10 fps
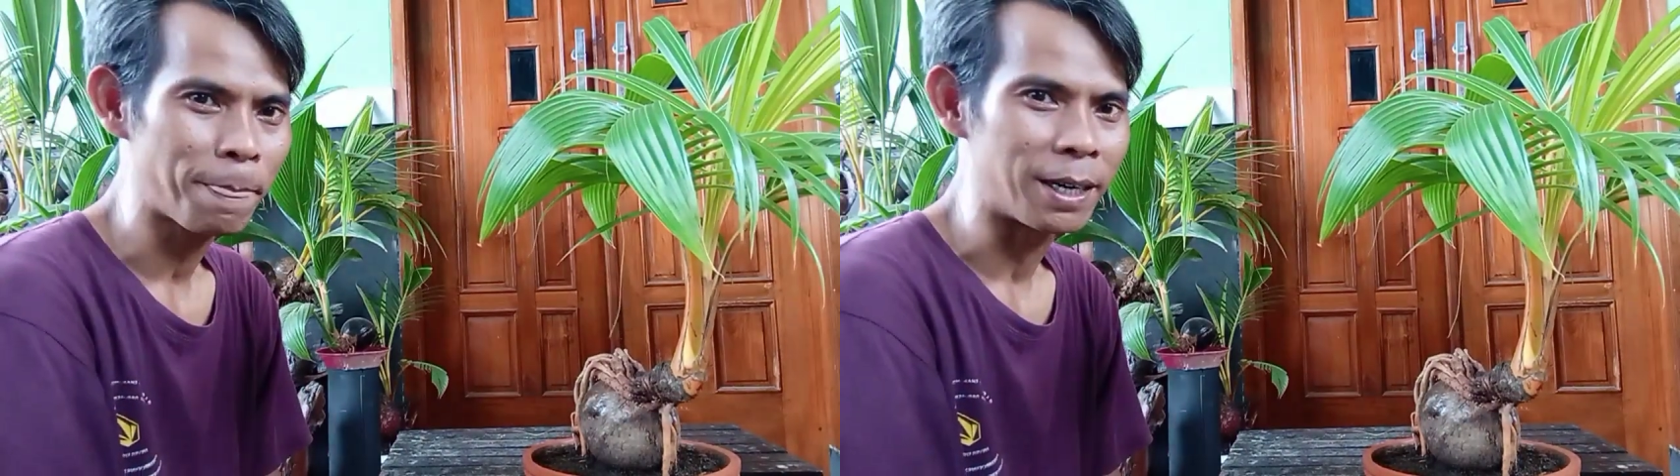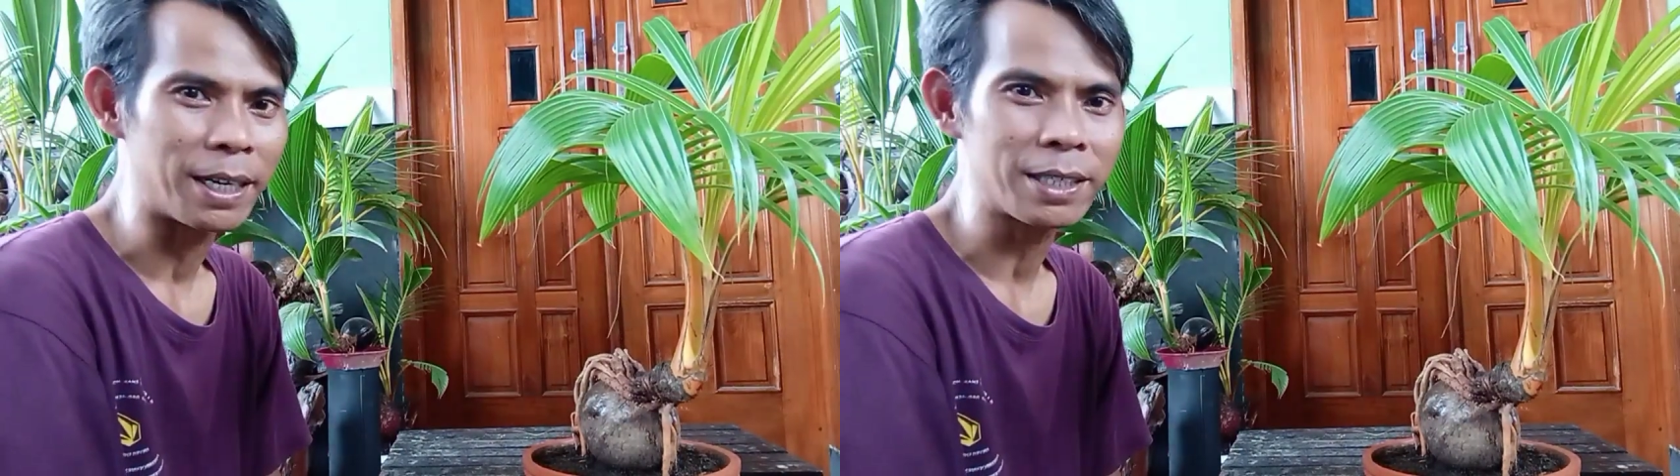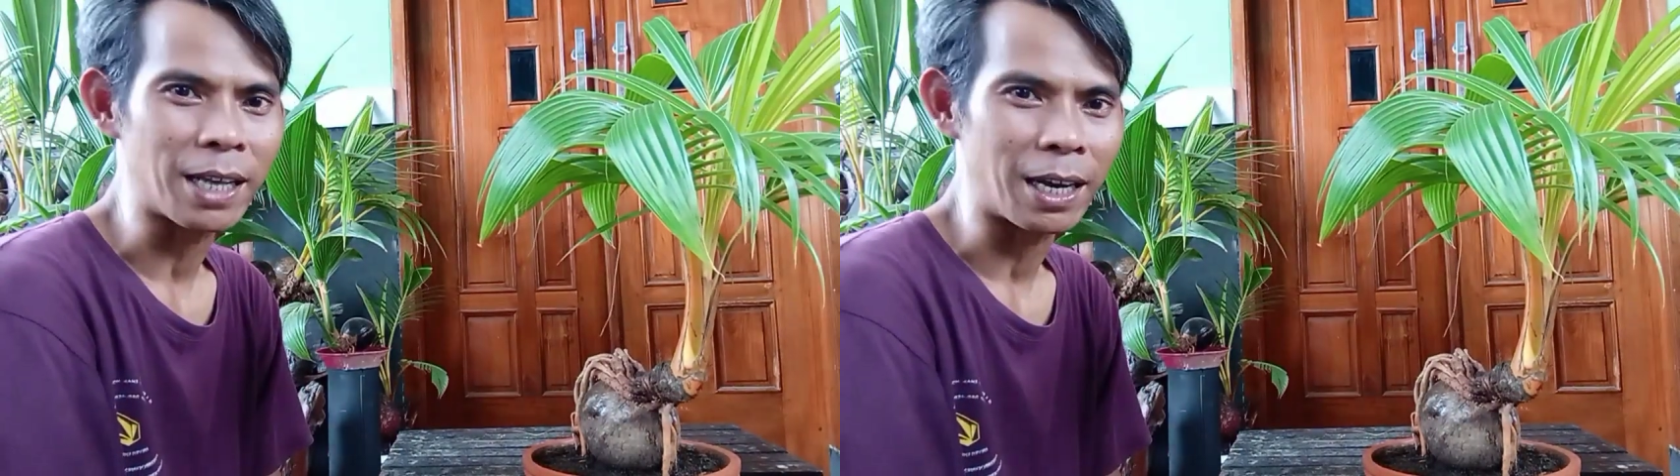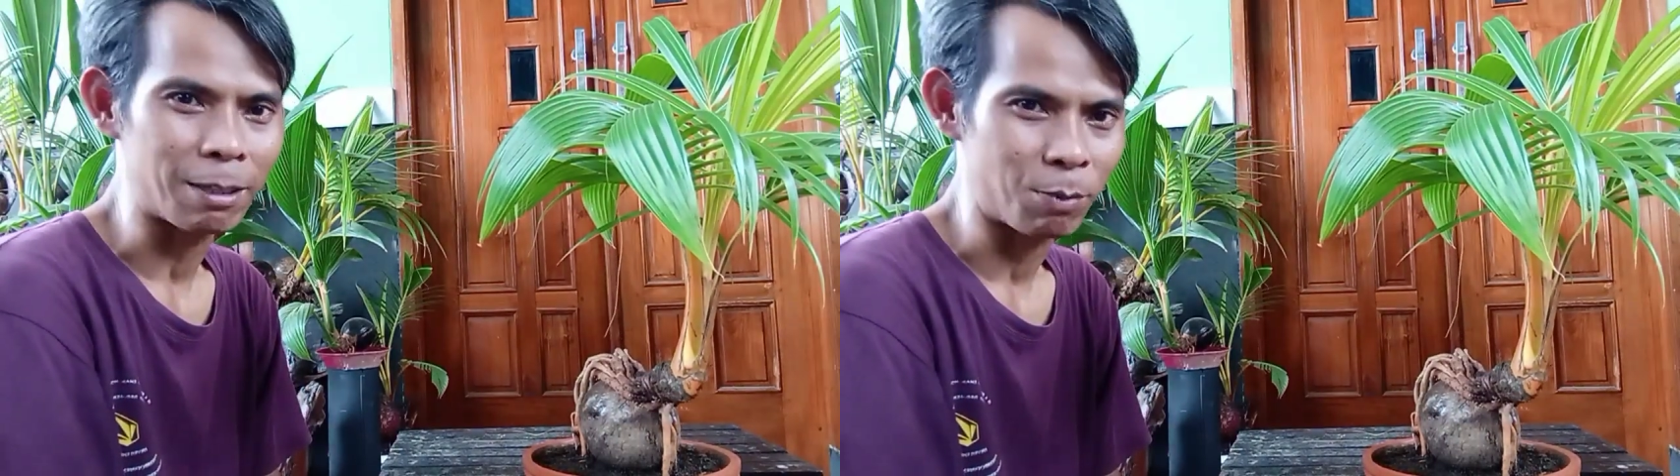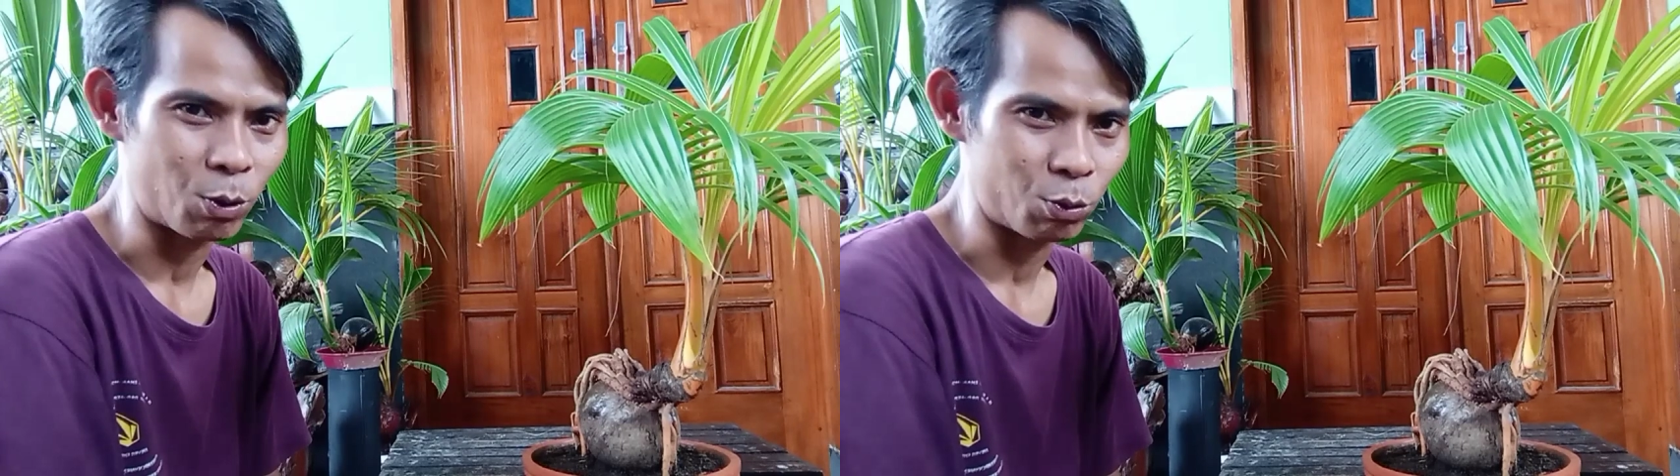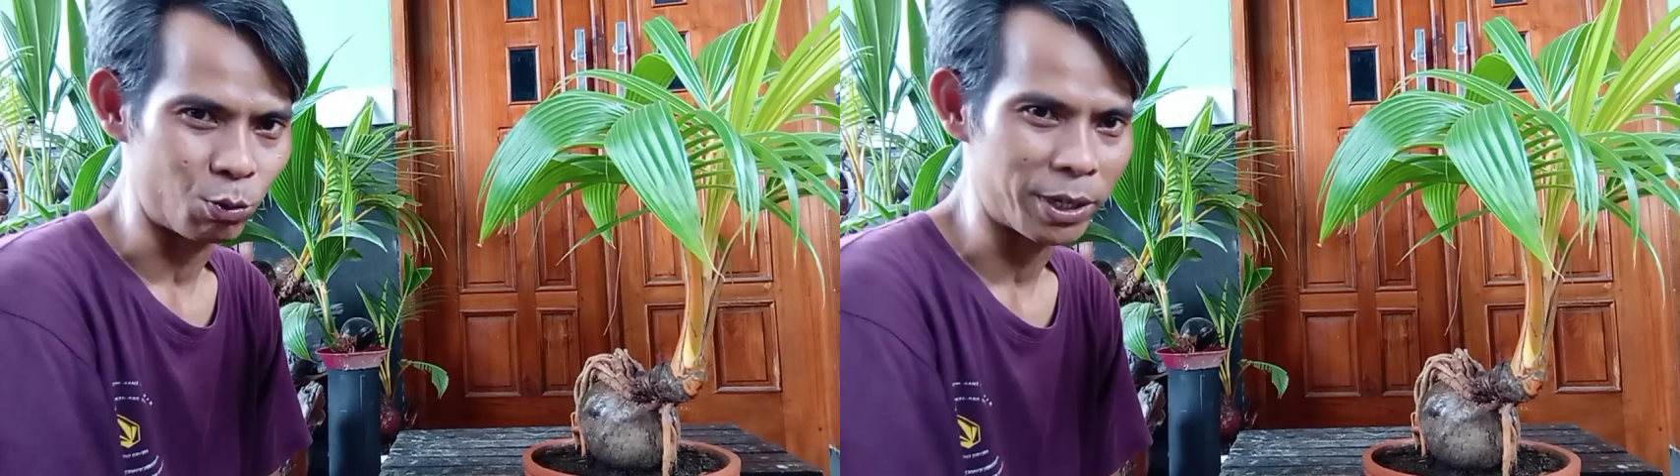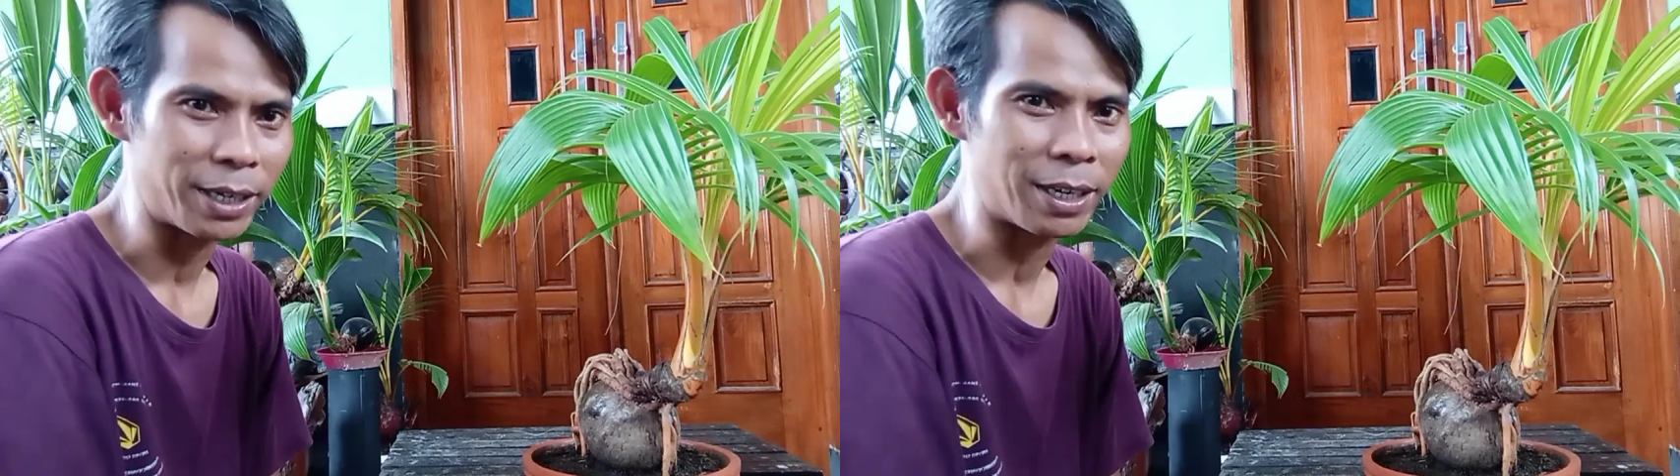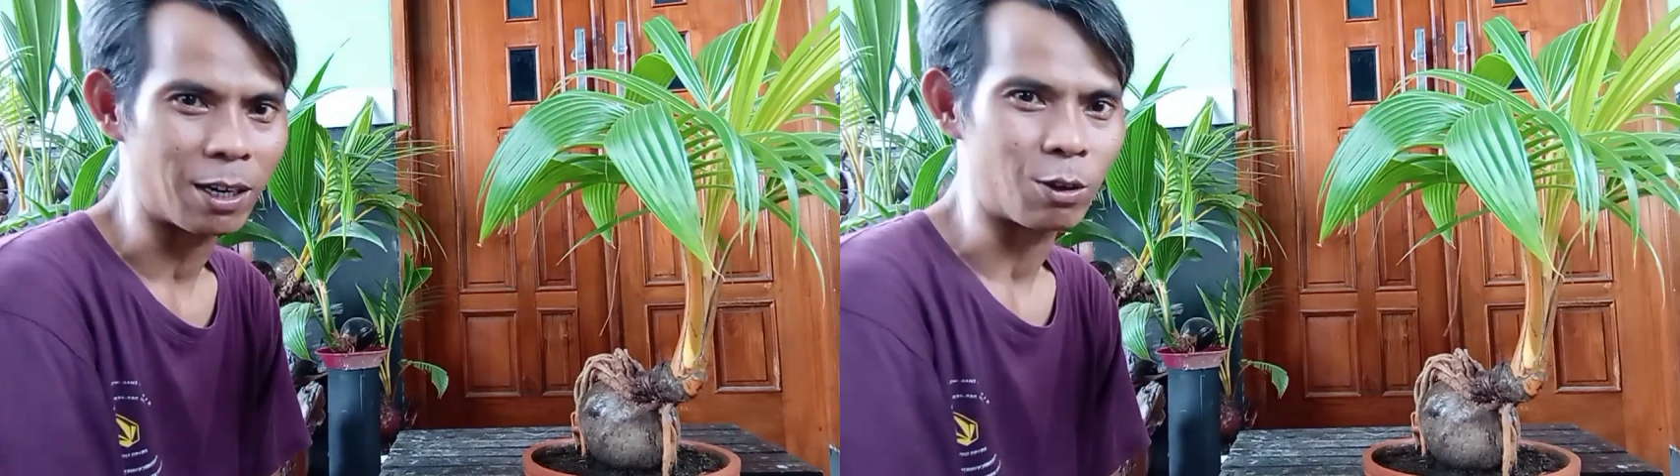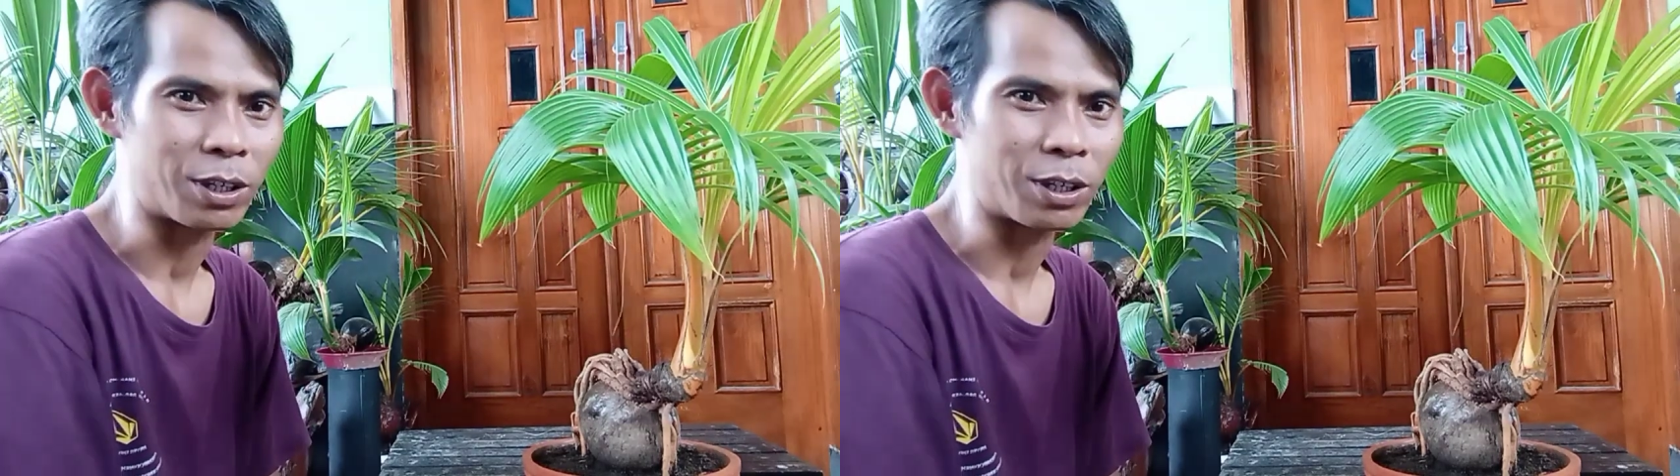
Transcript: ini sangat menguntungkan ya kalau